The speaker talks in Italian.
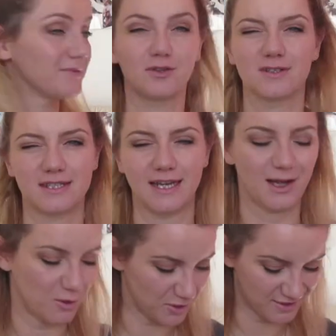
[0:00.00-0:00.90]
non se ne è
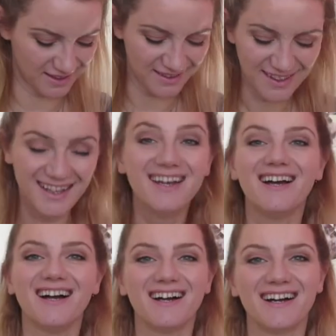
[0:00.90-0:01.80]
accorta
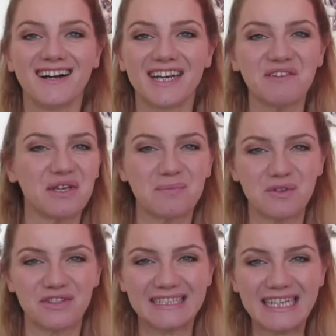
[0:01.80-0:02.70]
uh, ne voglio
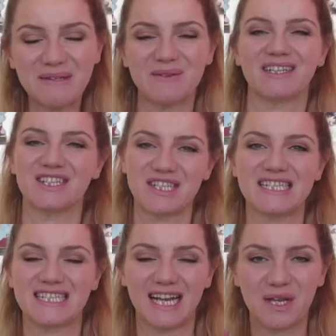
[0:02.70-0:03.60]
approfittare per
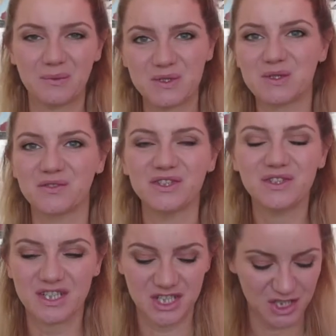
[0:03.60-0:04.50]
registrare questo
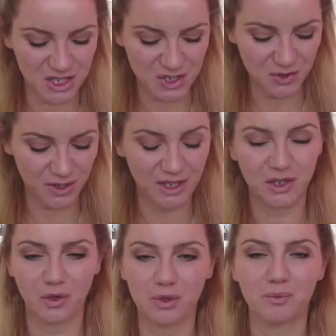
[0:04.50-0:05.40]
video recensione
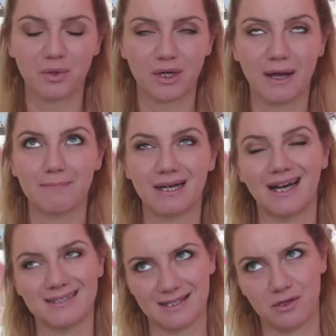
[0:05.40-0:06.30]
che ho in programma,
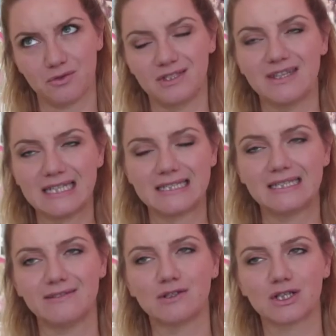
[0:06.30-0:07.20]
anzi ne ho diversi
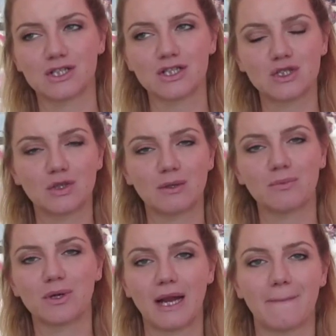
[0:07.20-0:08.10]
di video recensioni in
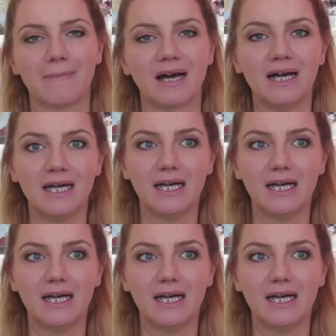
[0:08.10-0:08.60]
programma